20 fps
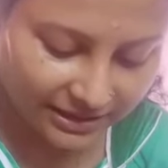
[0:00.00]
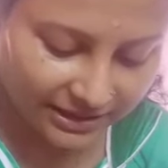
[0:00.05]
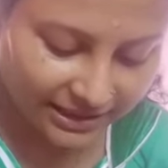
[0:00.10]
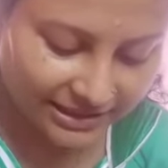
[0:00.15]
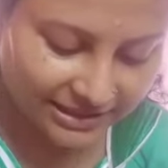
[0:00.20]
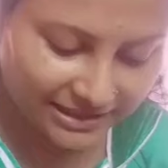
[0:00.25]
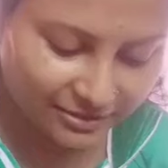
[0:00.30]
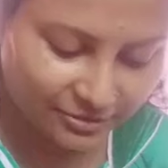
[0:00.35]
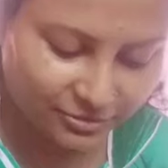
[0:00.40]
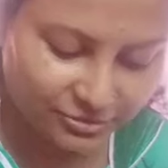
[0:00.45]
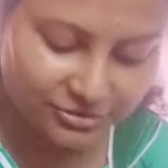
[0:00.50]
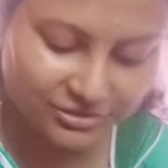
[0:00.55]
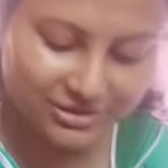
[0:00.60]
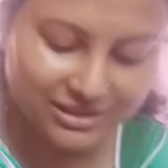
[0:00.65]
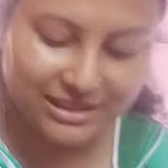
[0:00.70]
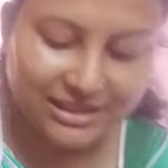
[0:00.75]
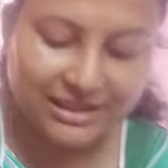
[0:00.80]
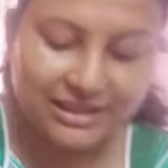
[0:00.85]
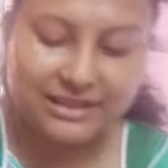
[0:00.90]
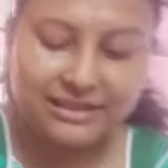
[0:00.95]
এটা
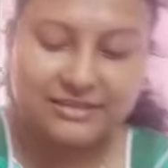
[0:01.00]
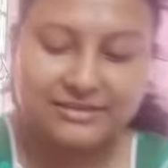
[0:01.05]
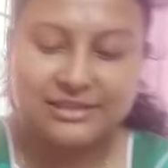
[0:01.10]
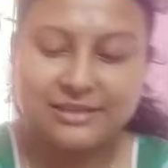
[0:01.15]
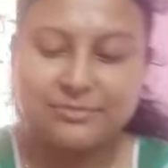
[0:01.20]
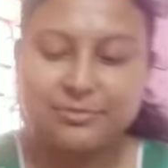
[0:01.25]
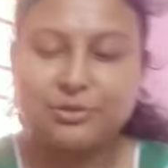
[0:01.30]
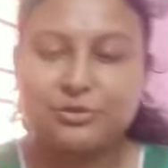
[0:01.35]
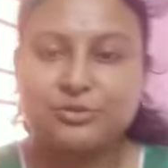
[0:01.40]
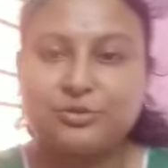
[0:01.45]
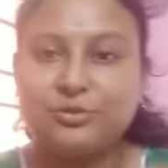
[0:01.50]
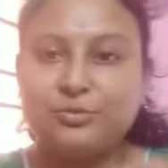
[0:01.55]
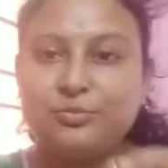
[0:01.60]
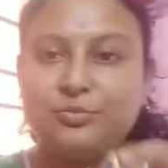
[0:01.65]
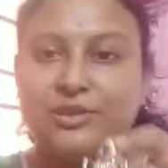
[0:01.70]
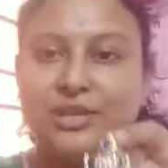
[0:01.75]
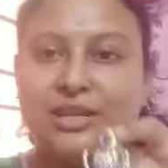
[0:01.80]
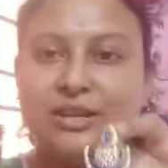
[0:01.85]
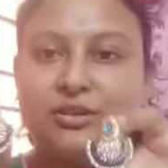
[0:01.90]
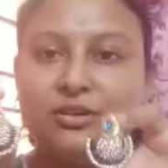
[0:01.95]
হচ্ছে যে বছর
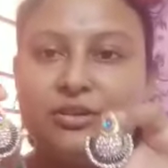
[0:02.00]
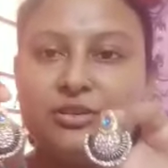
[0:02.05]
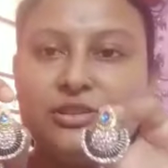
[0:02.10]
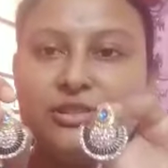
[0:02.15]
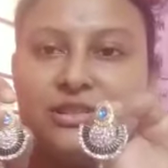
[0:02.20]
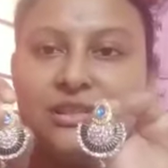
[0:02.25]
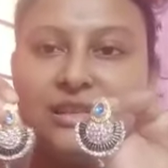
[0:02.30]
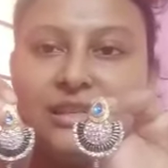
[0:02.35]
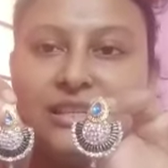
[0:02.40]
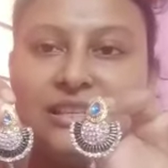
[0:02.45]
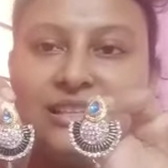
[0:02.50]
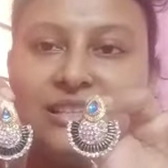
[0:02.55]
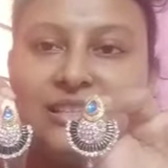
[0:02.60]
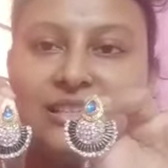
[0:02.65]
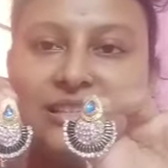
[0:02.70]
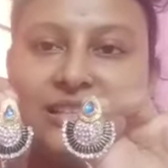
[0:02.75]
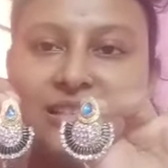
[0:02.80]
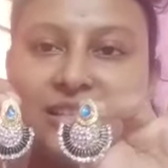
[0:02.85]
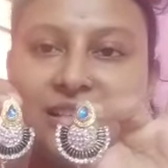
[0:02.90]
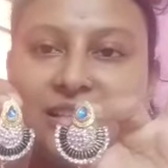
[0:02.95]
বিয়ে হয়েছে
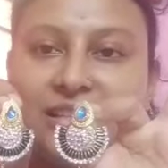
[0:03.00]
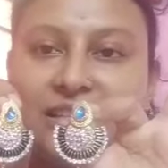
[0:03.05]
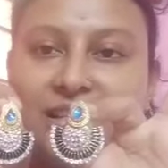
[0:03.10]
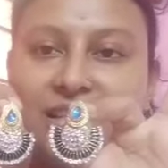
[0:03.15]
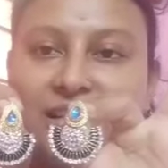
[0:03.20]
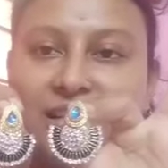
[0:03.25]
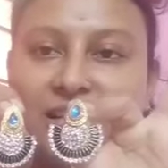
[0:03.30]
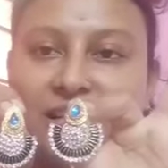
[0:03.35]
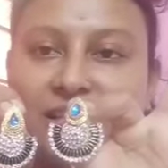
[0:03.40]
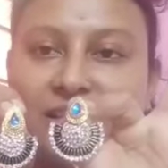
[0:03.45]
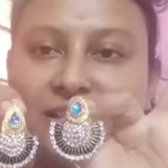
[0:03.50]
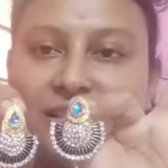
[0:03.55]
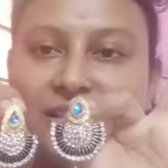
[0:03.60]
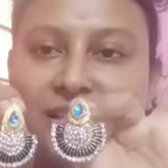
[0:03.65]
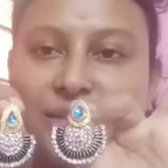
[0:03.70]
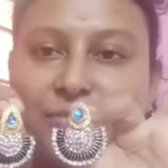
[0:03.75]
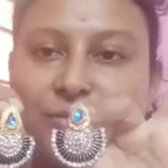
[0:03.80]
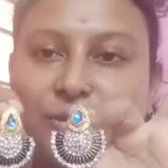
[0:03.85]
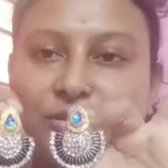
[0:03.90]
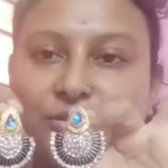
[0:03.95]

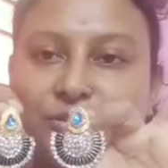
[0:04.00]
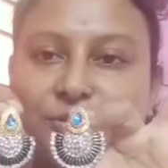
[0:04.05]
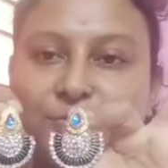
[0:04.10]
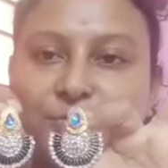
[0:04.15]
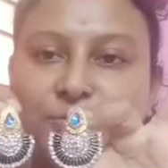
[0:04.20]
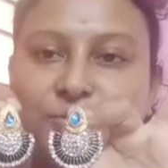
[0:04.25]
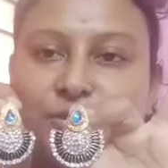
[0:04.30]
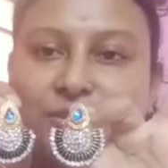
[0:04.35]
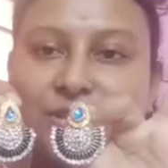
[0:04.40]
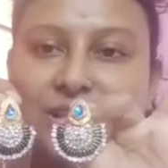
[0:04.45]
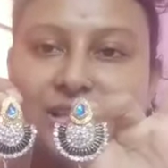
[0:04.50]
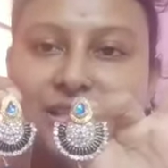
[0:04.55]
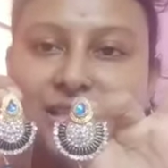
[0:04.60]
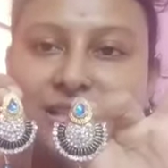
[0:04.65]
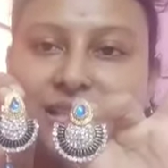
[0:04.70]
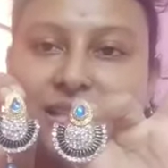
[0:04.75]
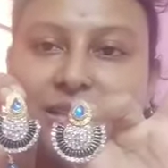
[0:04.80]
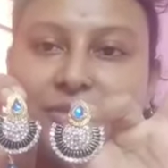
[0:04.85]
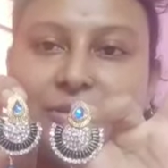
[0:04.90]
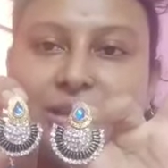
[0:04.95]
সে বছর পুজোতে
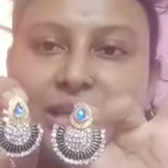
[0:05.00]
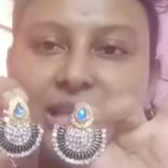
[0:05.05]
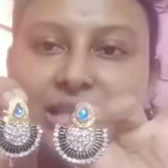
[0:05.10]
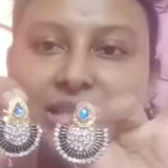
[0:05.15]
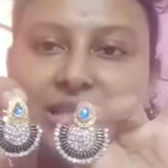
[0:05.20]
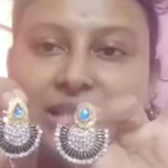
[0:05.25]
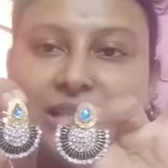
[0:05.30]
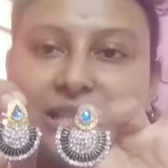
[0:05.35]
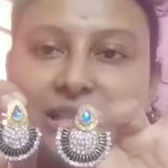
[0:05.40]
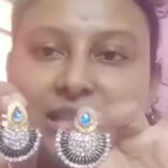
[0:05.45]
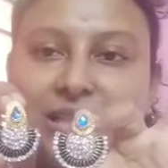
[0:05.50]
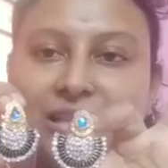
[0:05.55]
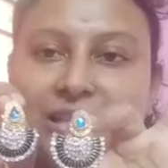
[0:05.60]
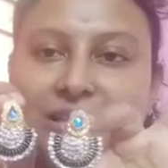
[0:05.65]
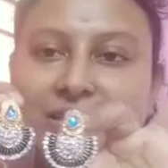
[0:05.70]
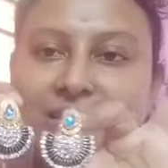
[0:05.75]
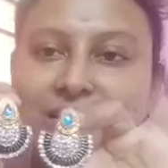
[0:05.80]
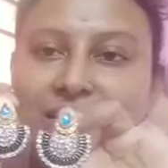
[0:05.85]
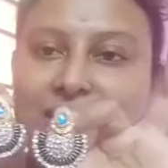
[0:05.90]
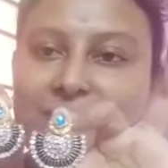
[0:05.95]
একটা সালোয়ারের সাথে
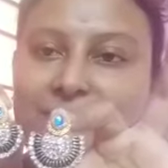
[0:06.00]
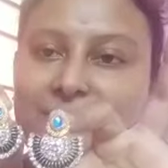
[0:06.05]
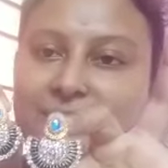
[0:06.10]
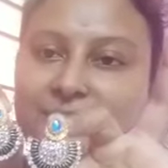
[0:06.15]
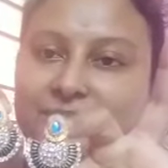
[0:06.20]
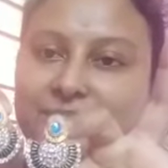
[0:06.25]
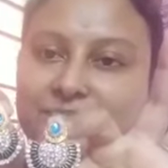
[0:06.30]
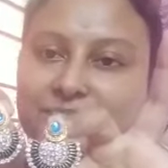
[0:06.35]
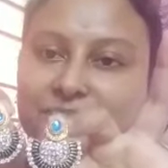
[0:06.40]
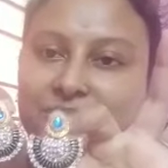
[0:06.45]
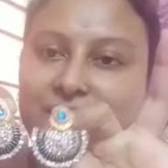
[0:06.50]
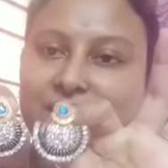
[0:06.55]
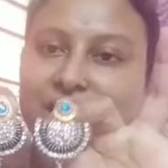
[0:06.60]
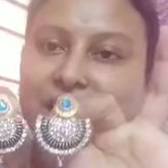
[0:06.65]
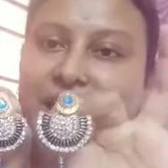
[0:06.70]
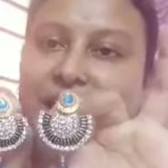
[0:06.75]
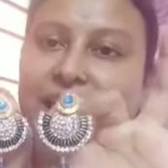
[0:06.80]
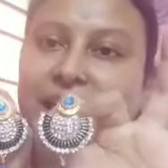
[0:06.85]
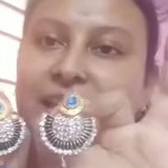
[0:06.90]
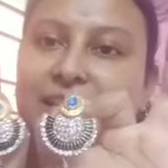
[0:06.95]
নিয়েছিলাম
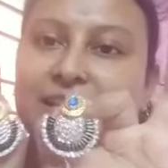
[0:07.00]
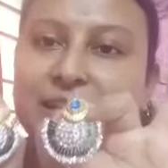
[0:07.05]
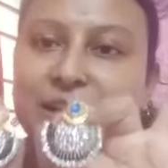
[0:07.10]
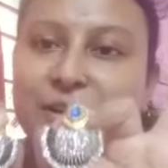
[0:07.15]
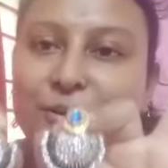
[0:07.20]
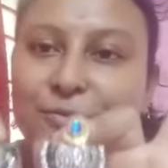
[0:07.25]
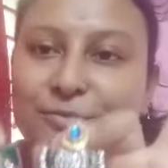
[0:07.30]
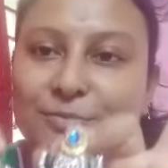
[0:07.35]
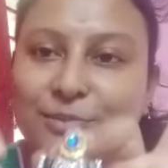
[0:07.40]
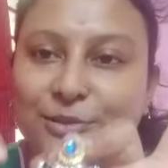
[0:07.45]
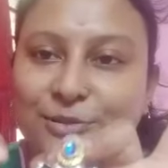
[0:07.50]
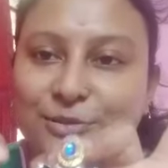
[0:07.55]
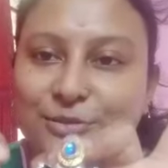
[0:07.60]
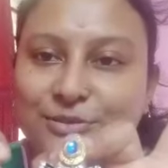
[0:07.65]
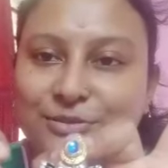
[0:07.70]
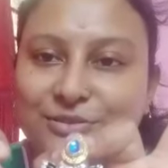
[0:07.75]
এটাও ব্লু